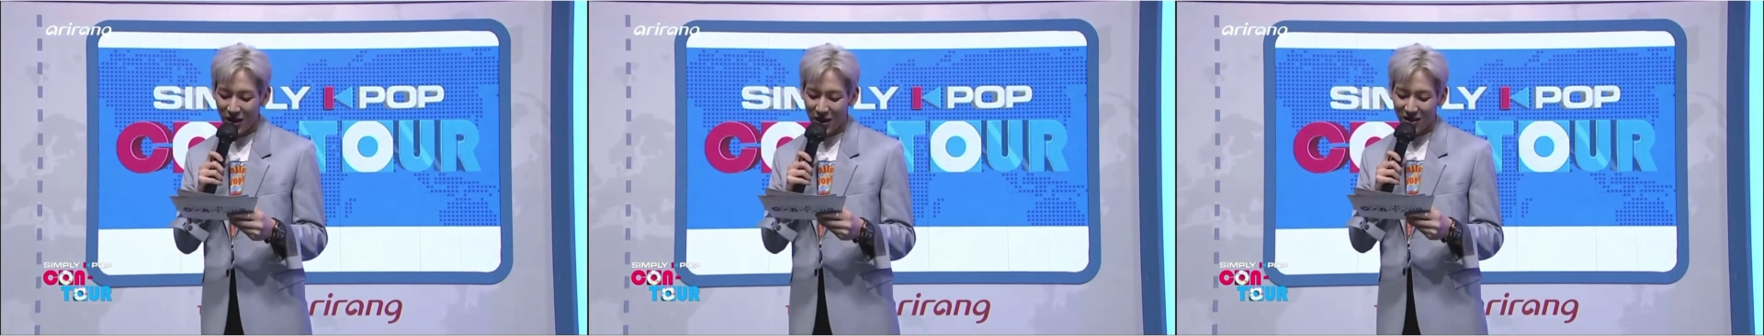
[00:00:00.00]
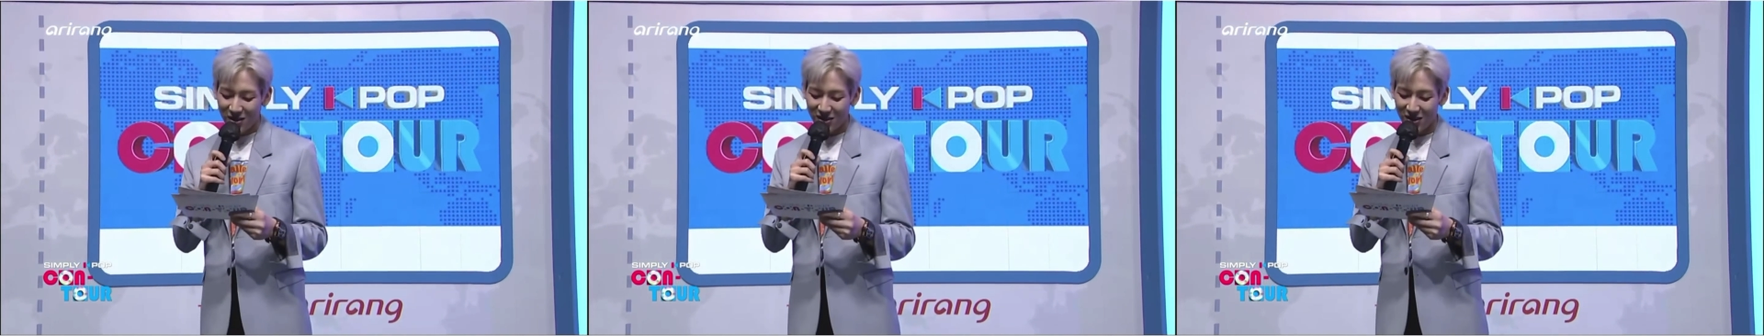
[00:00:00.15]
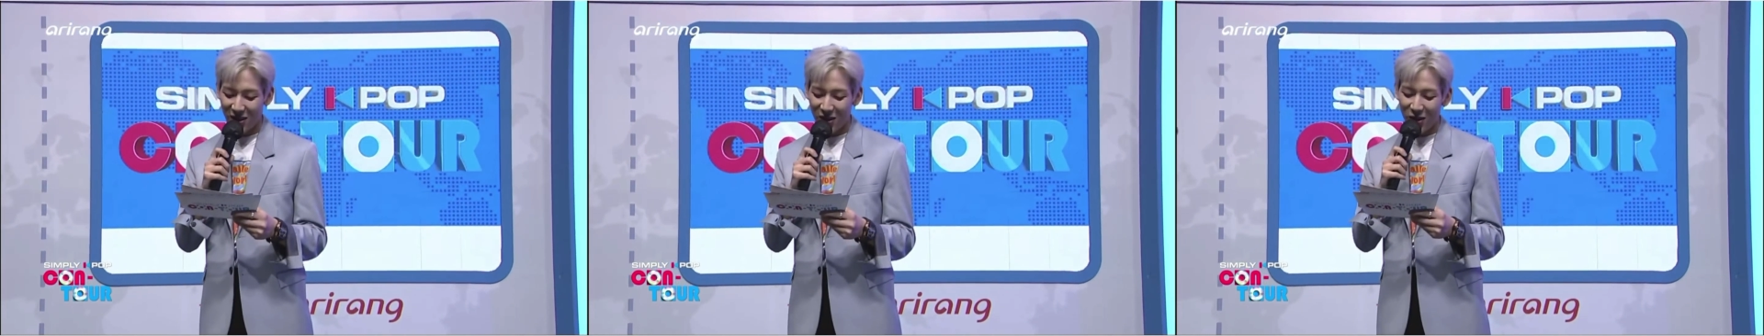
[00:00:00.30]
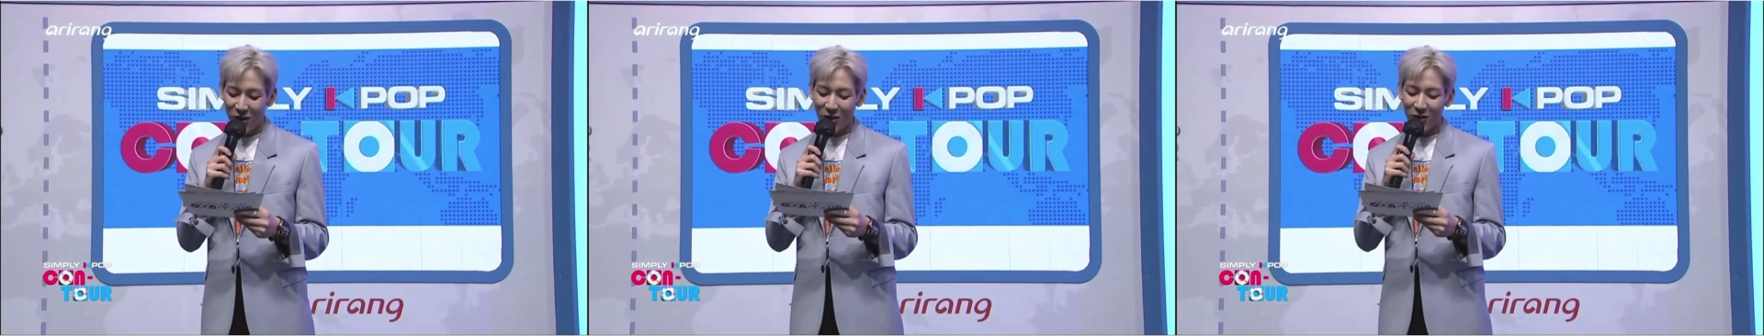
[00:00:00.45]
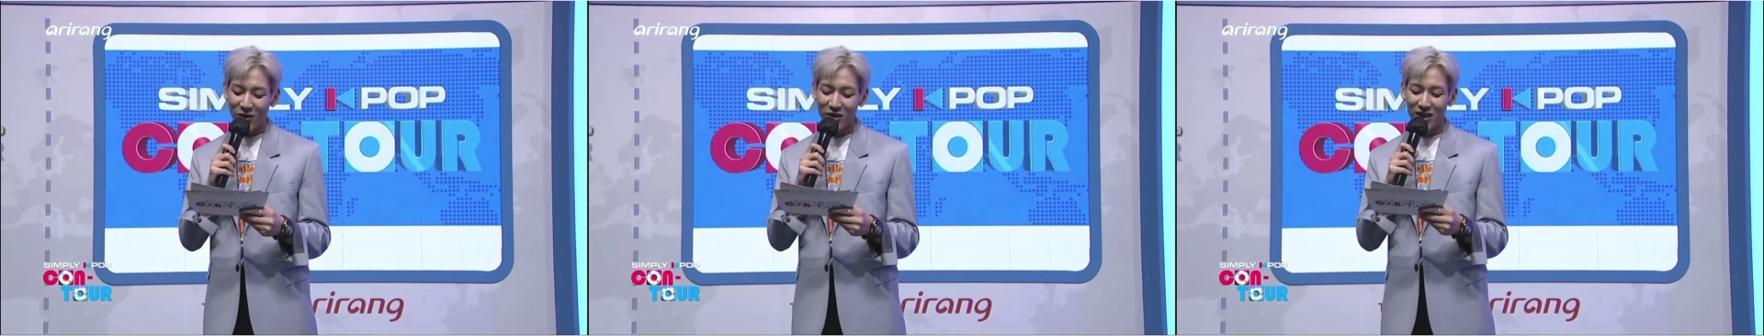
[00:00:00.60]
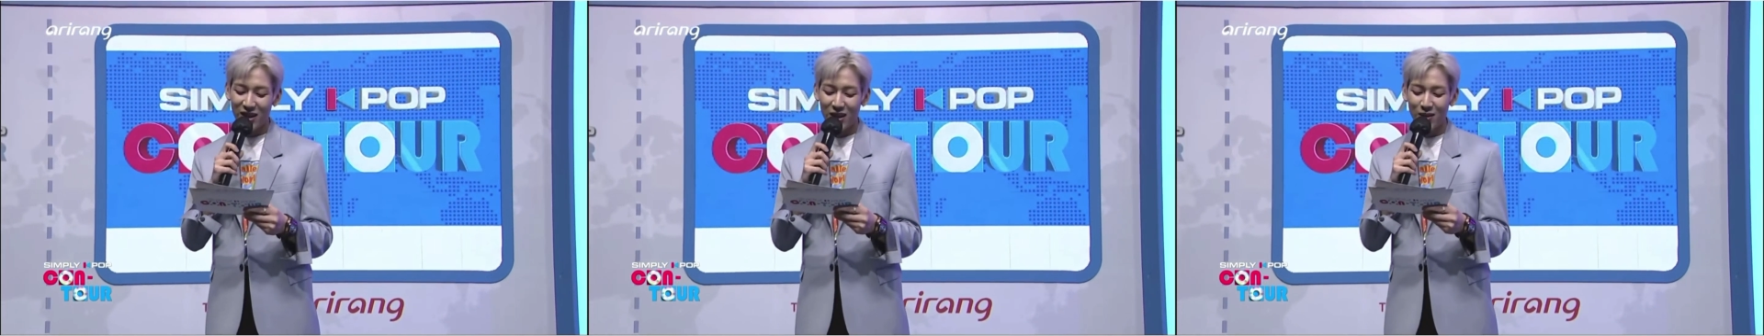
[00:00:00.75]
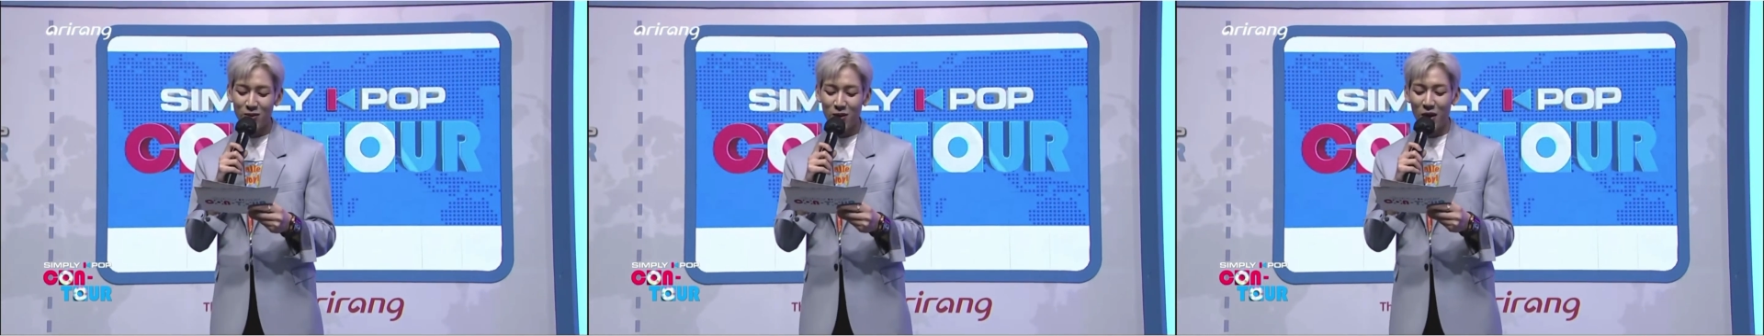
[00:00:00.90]
So
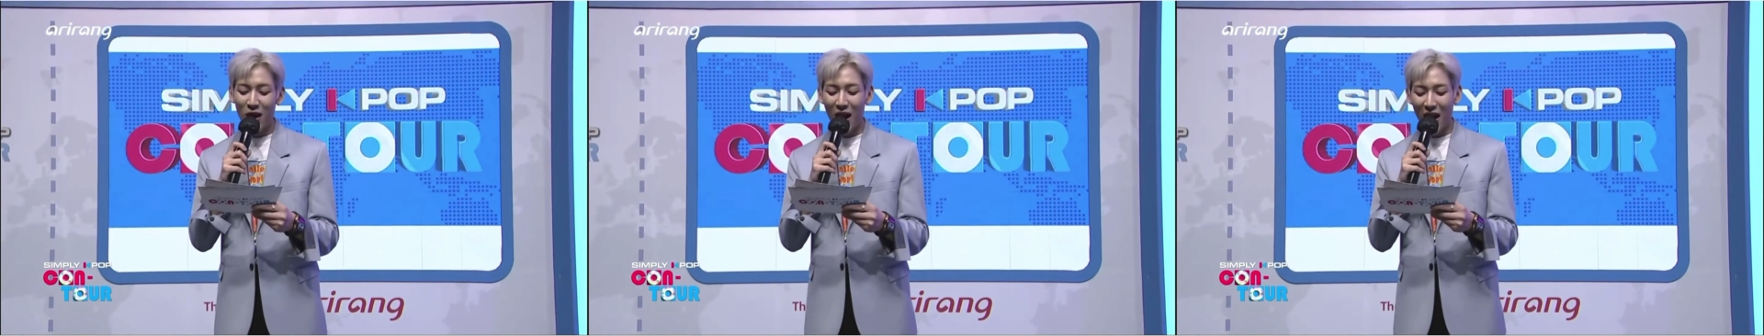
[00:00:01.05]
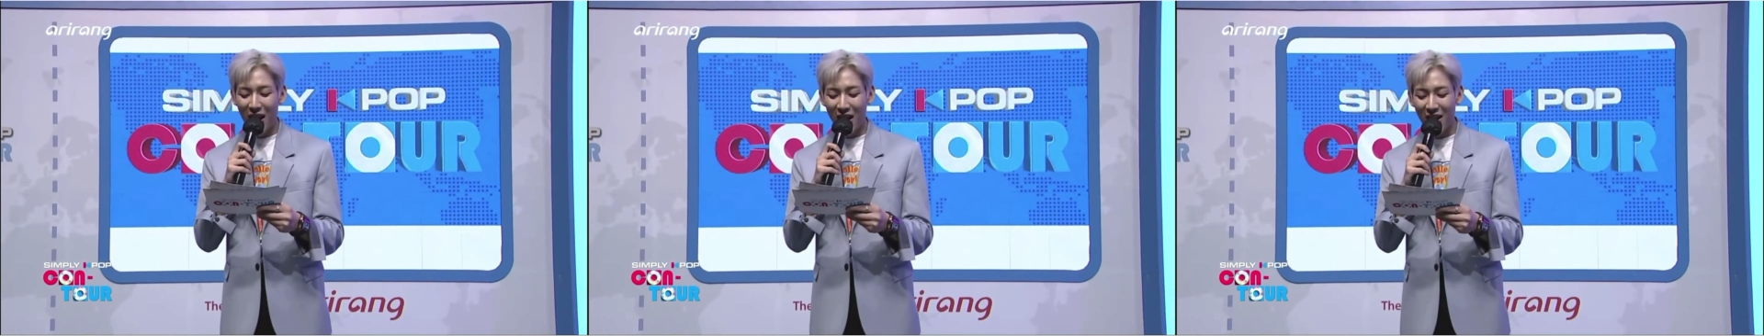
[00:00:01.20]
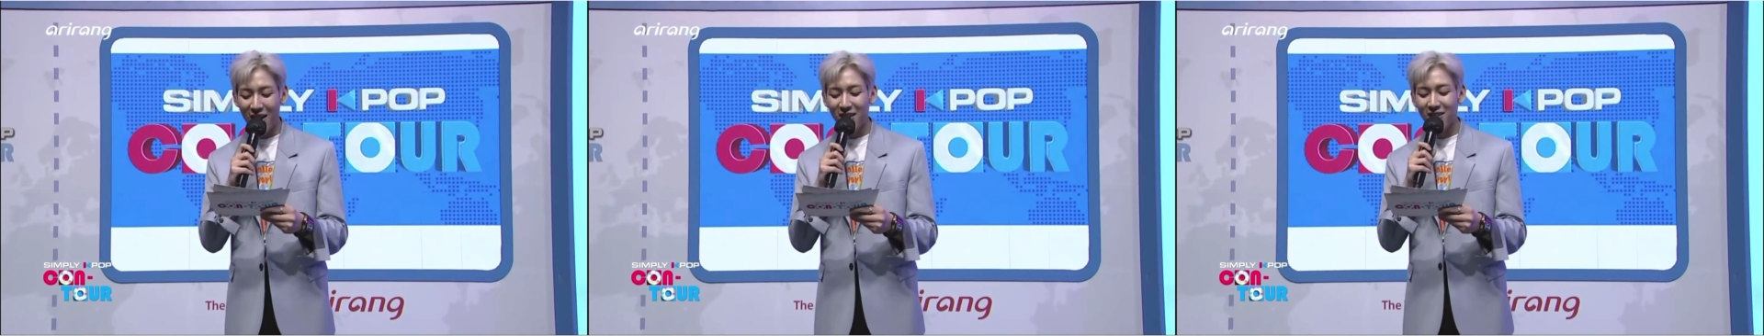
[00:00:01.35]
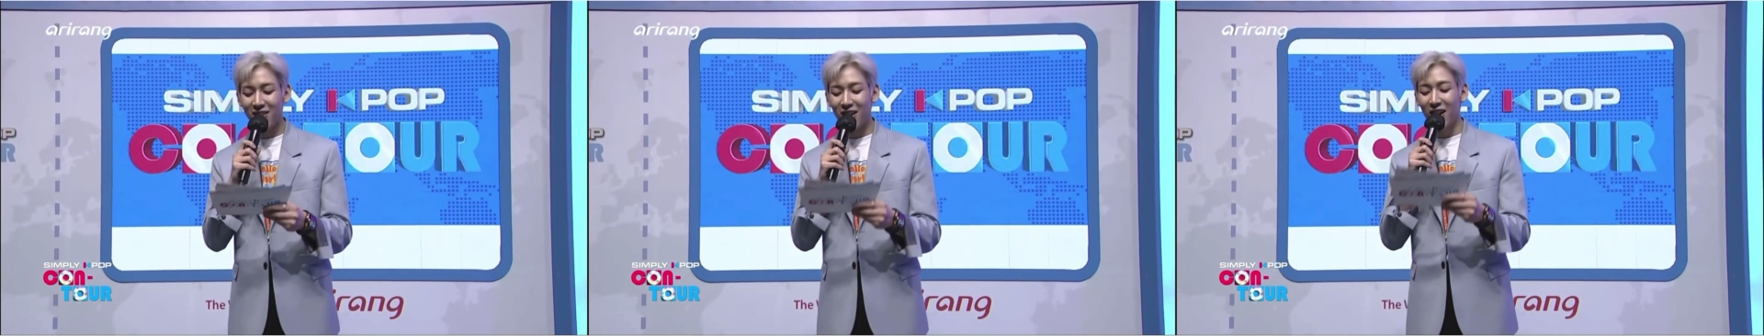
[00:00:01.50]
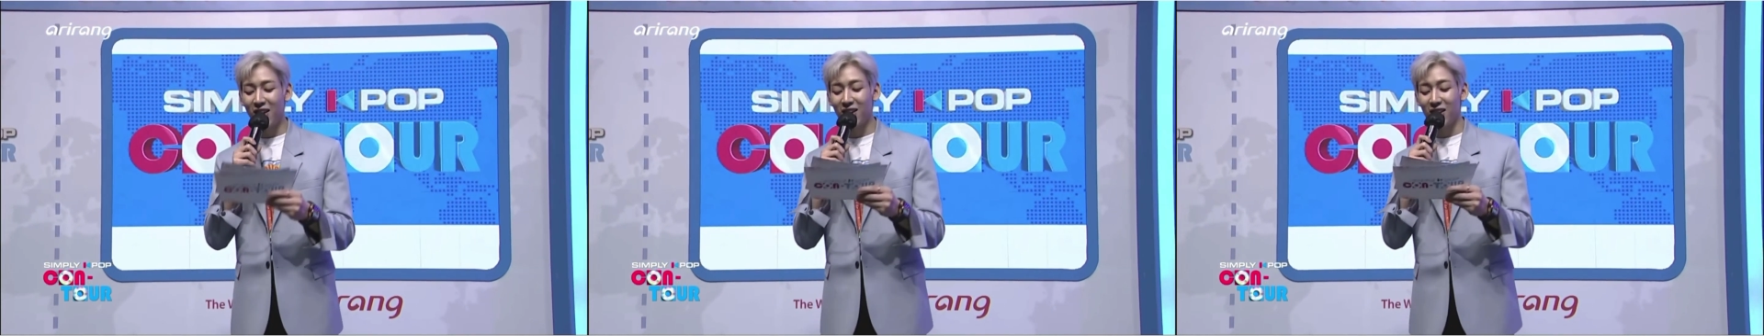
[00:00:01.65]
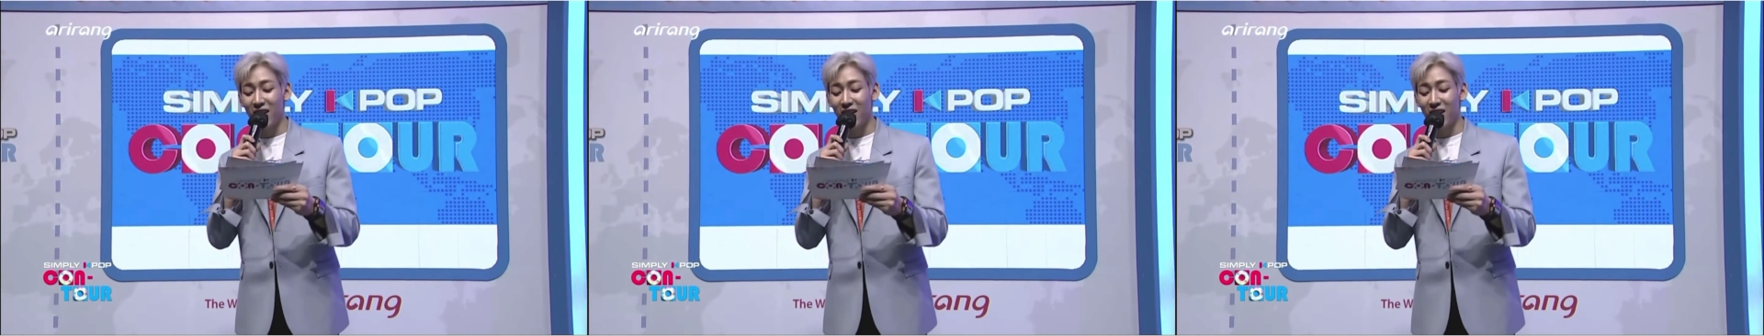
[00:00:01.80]
keep your eyes and